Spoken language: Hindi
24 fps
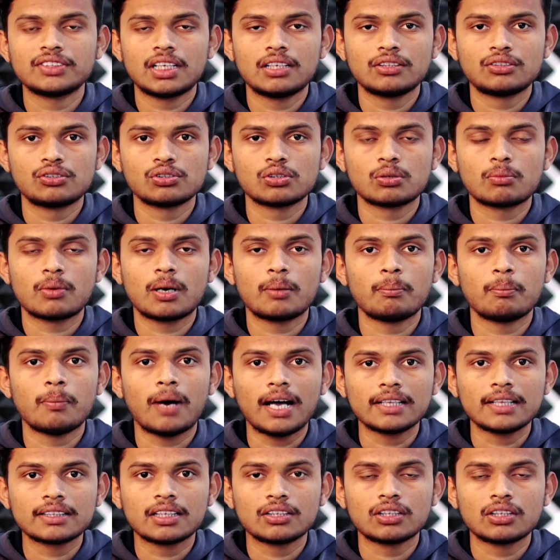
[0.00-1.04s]
काफी सारी चीजों के बारे में
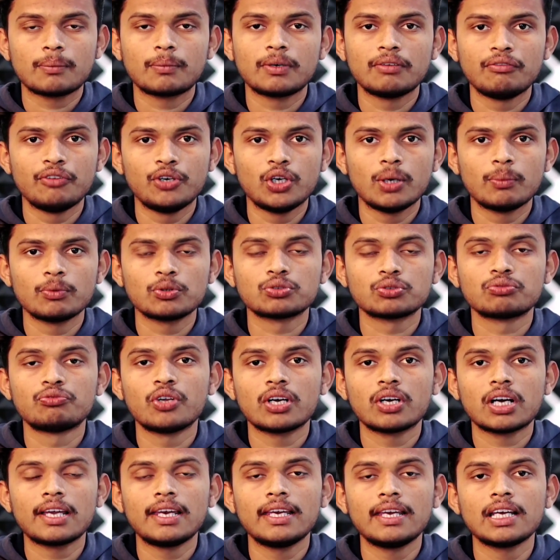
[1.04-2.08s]
बात करते हैं अपने वीडियो में तो उस
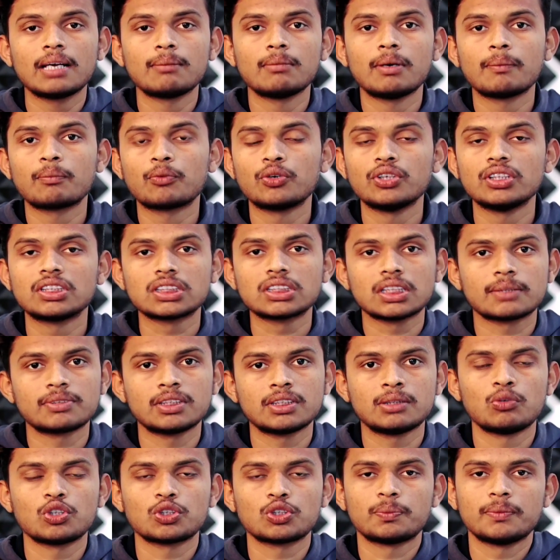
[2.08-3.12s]
वीडियो का लिंक मैं आपको
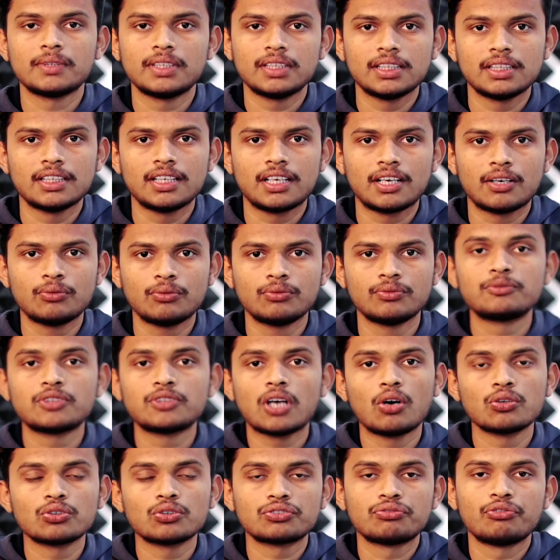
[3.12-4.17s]
डिस्क्रिप्शन बॉक्स में दे दे रहा हूँ
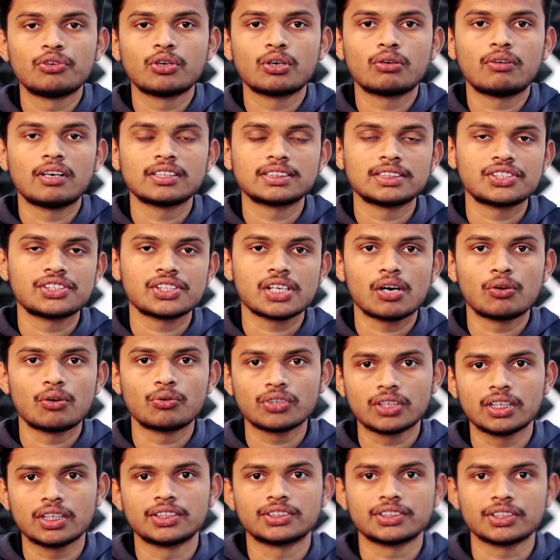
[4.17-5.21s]
चाहो चाहो तो इस वीडियो को वहां से
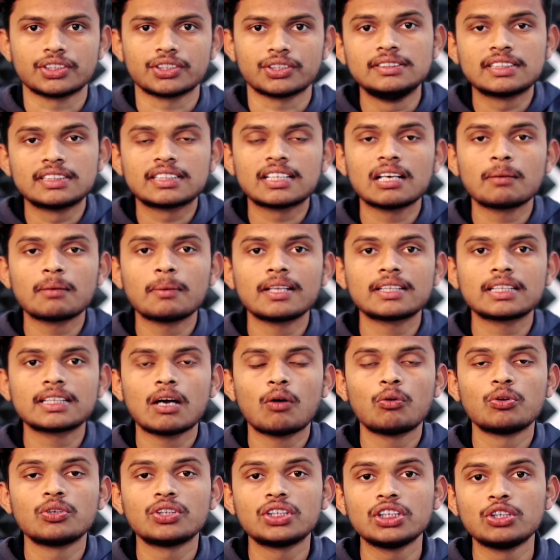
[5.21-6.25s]
चेकआउट कर सकते हैं जिसके बाद
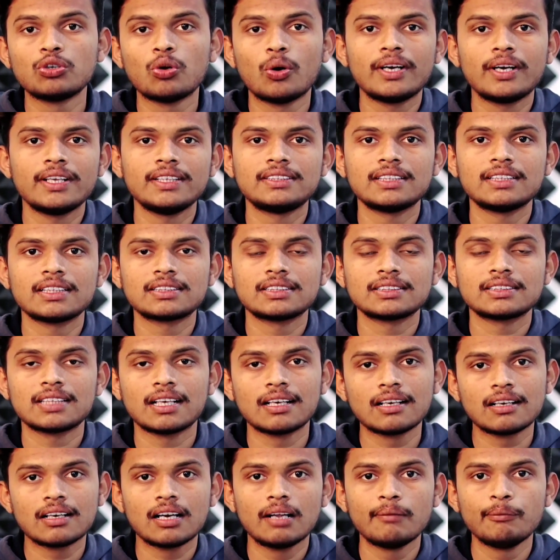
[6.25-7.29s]
क्या उन तीनों टीचर्स ने
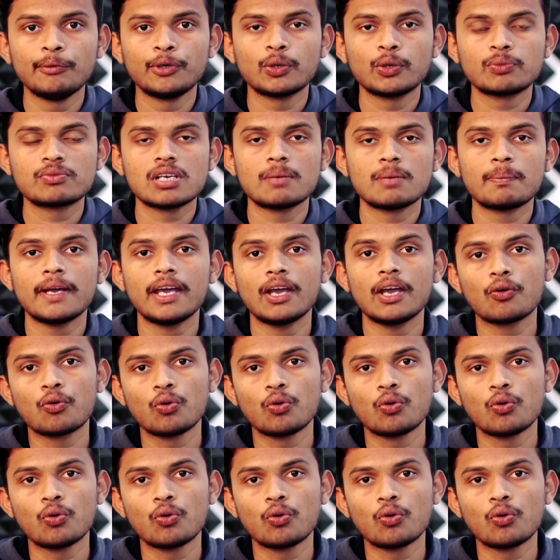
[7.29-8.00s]
संकल्प यूट्यूब चैनल पर